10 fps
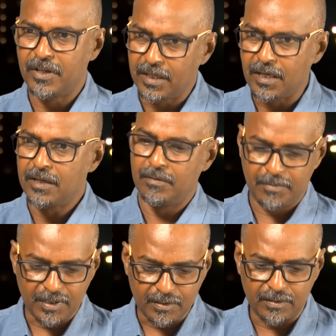போனீங்க
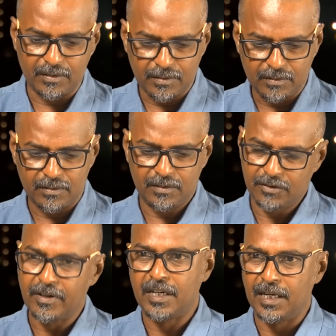இதுக்காகவே போனேன்
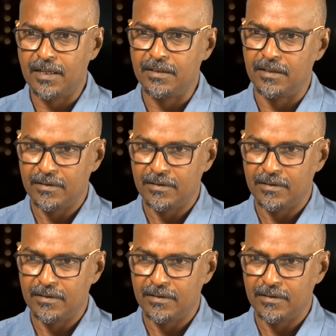சிவகங்கையிலேருந்து